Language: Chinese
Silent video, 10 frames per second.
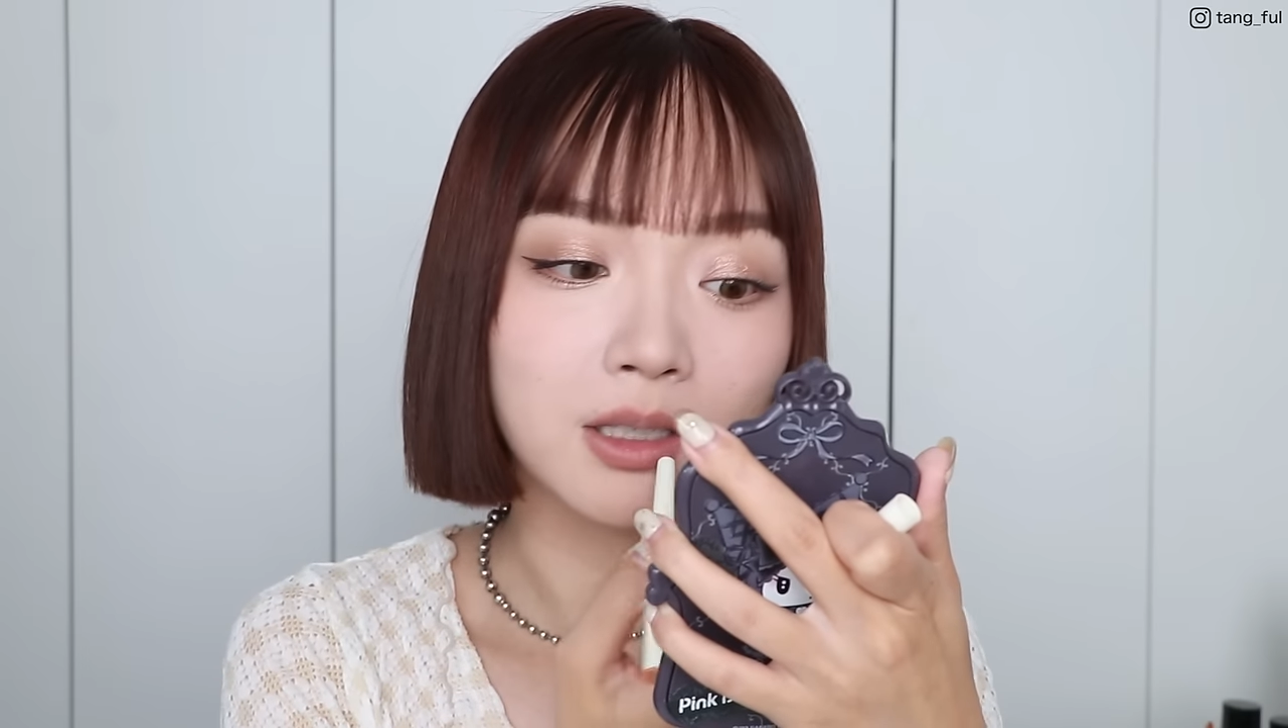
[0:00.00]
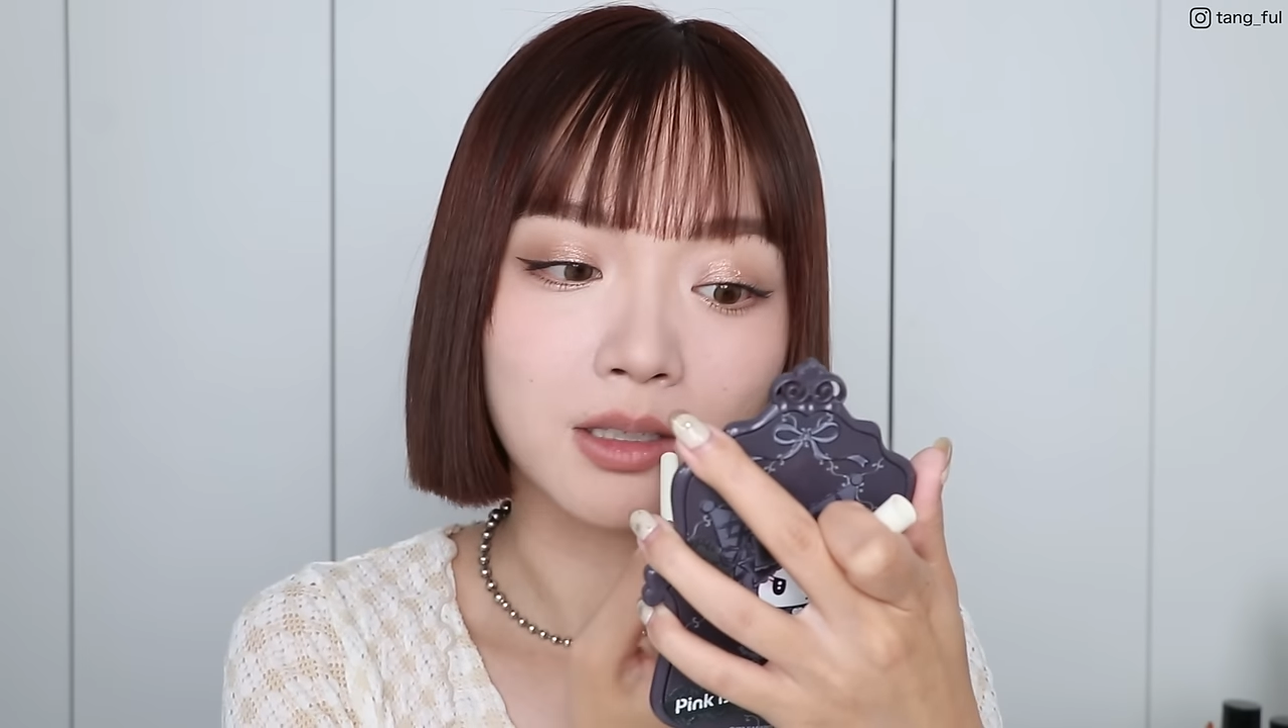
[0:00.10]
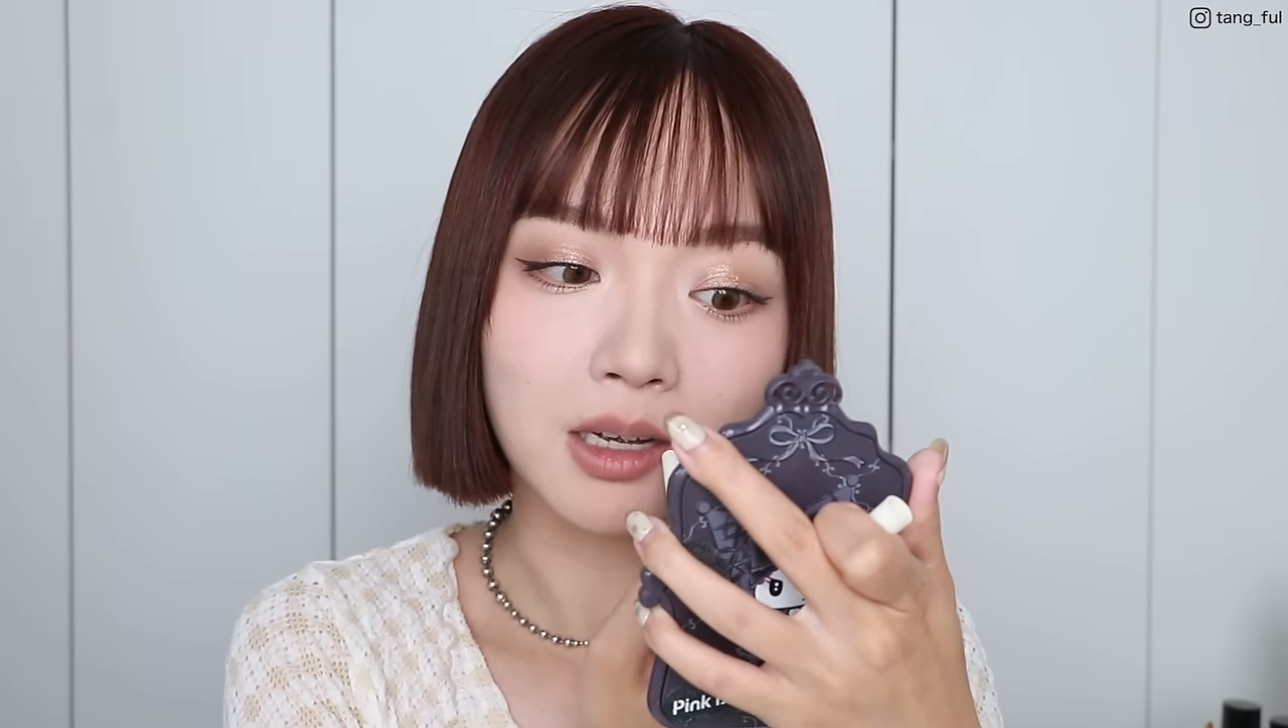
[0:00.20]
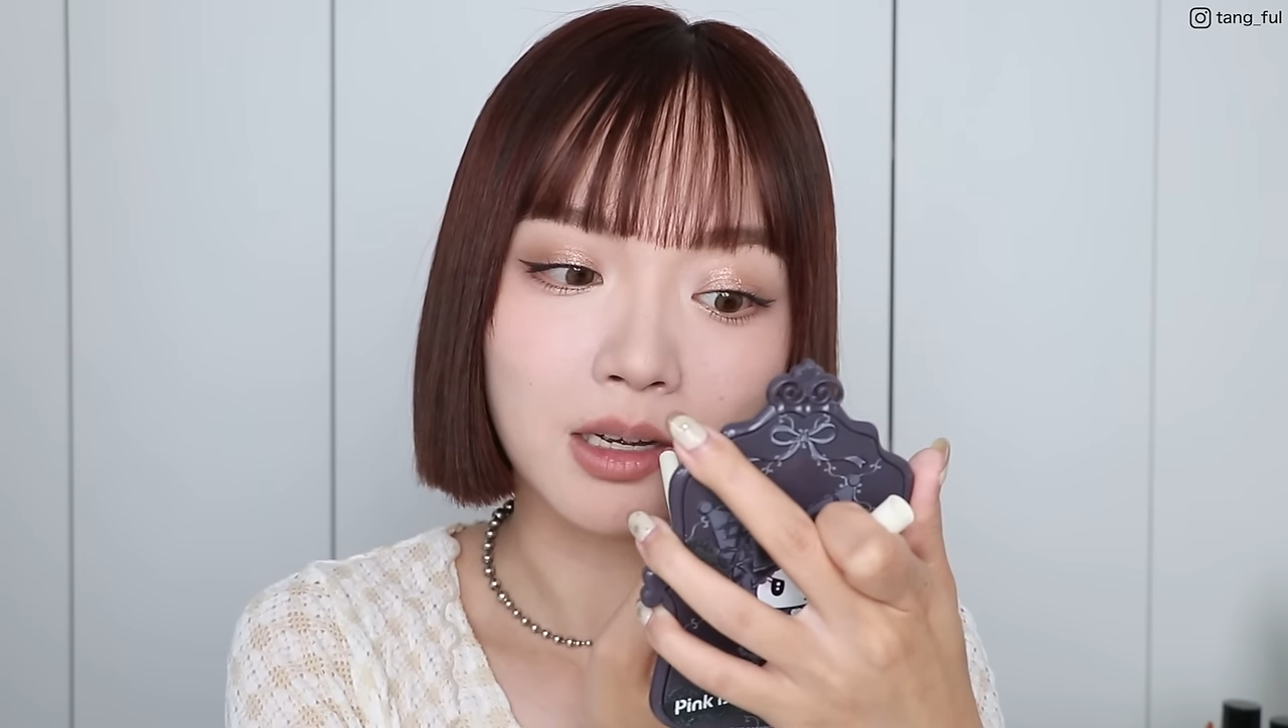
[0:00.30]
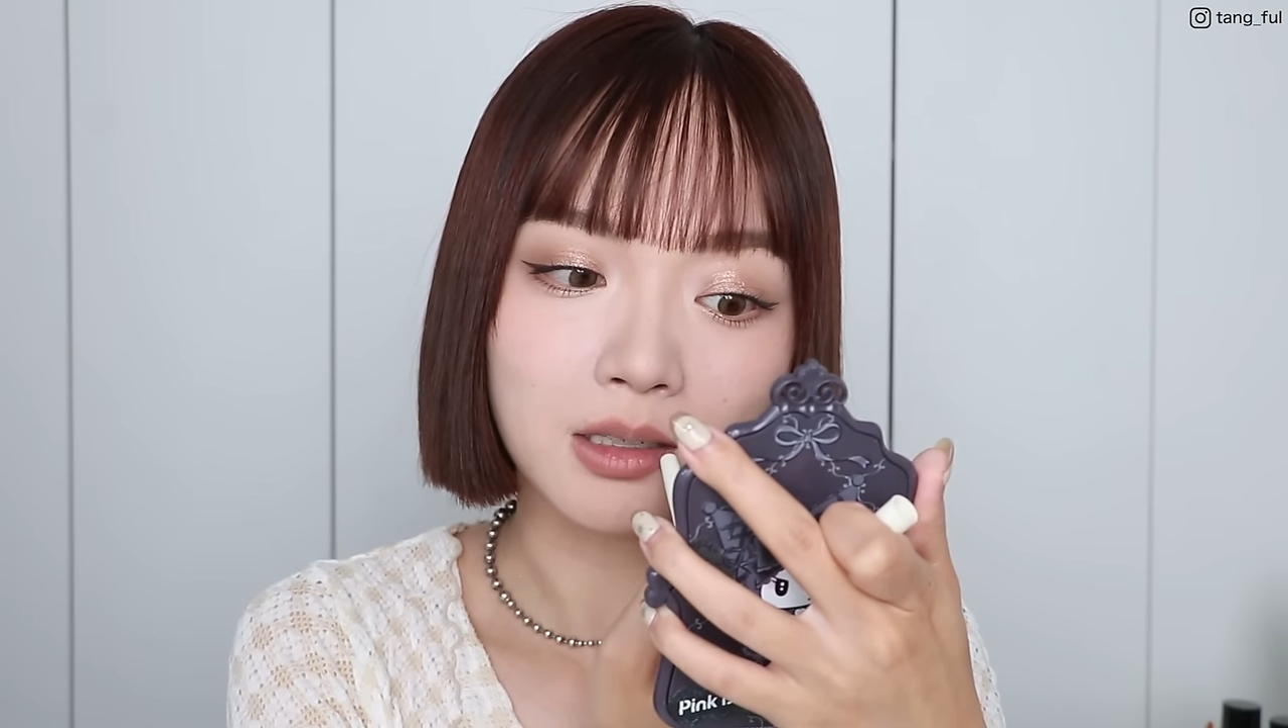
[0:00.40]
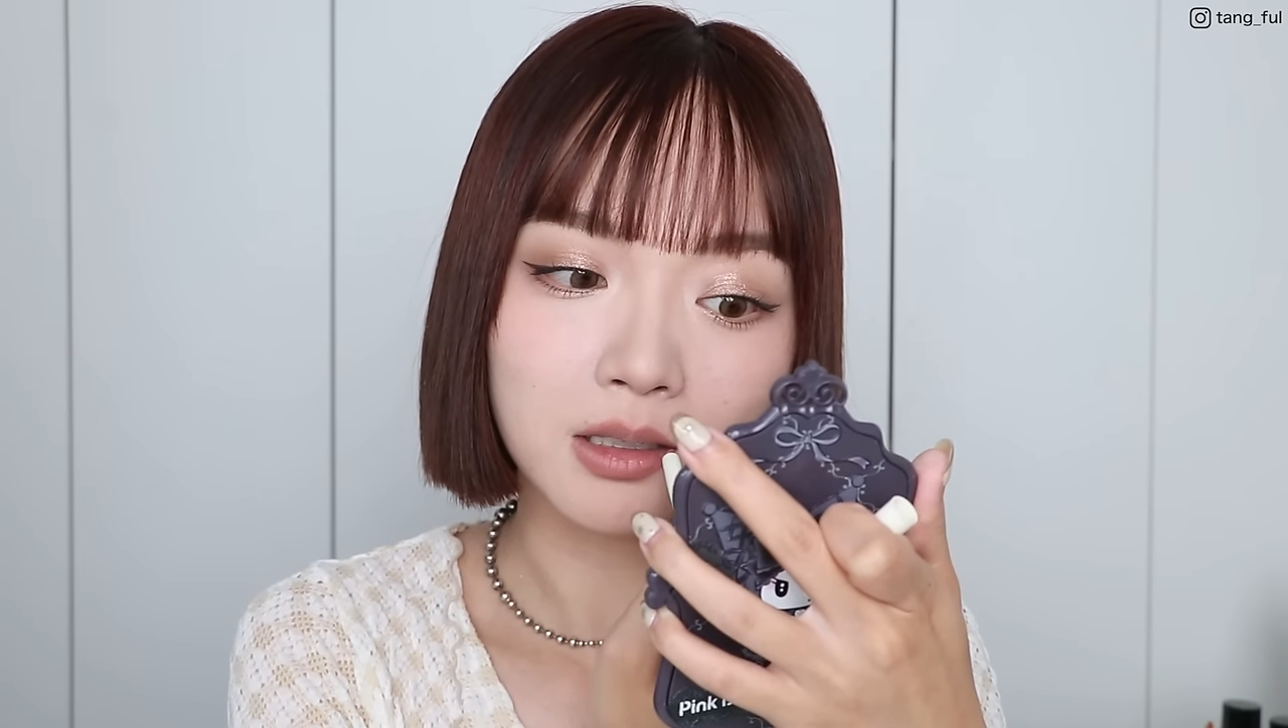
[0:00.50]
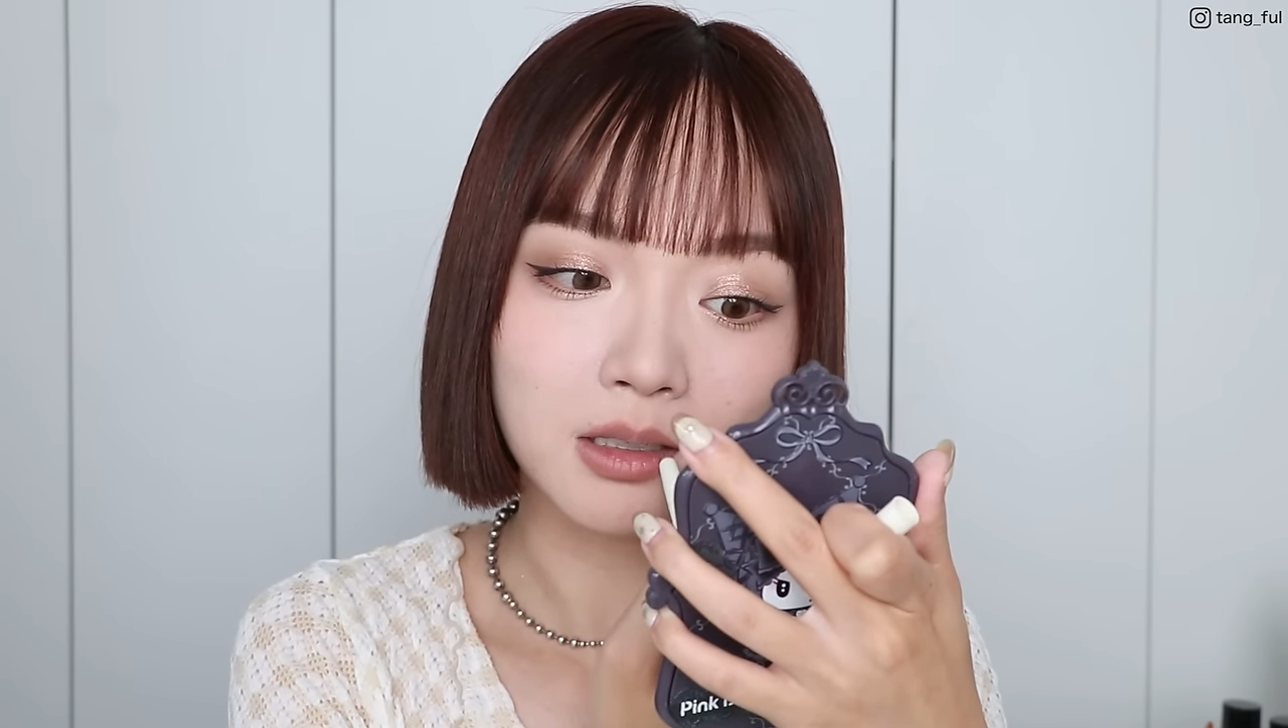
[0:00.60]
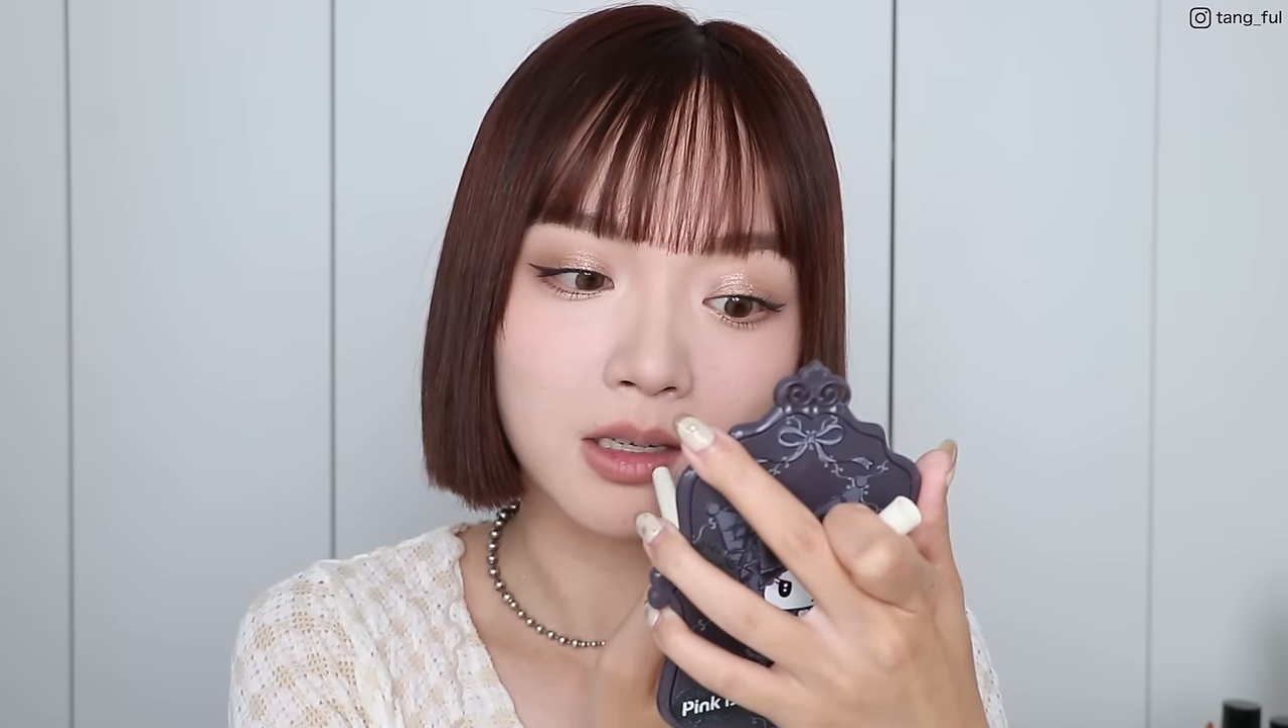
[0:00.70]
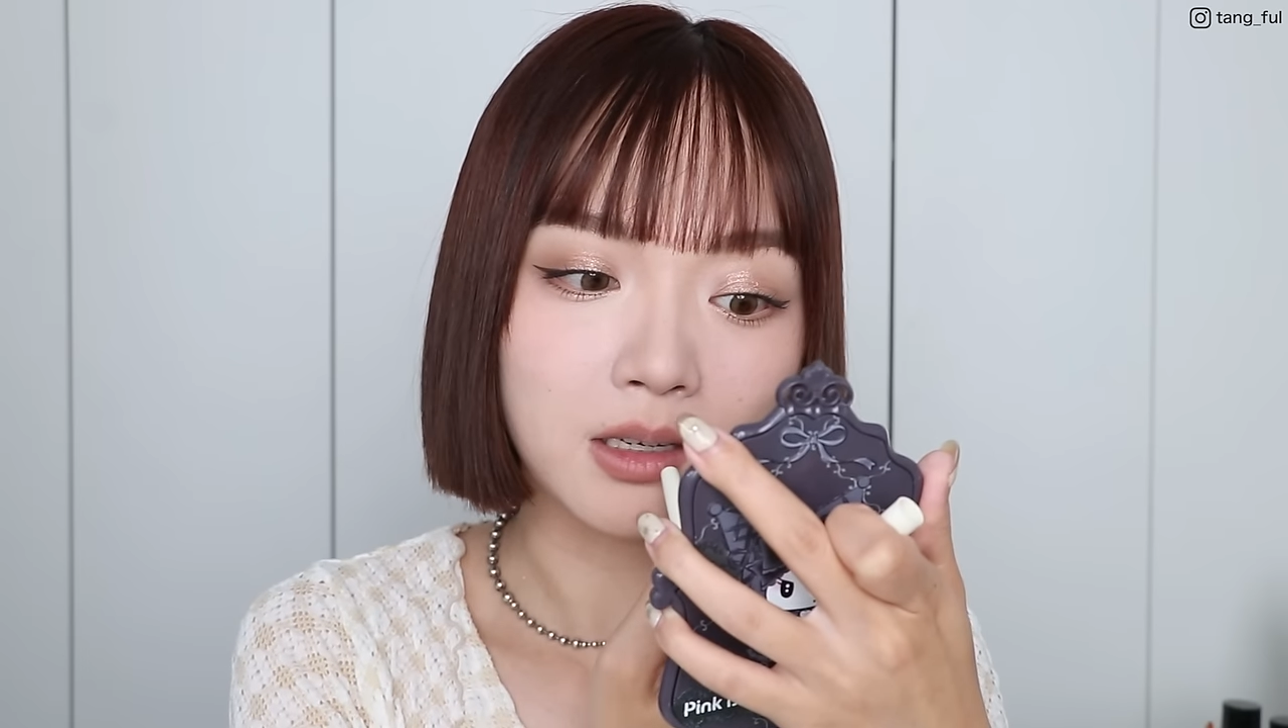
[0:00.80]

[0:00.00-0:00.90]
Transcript: 沉啊这些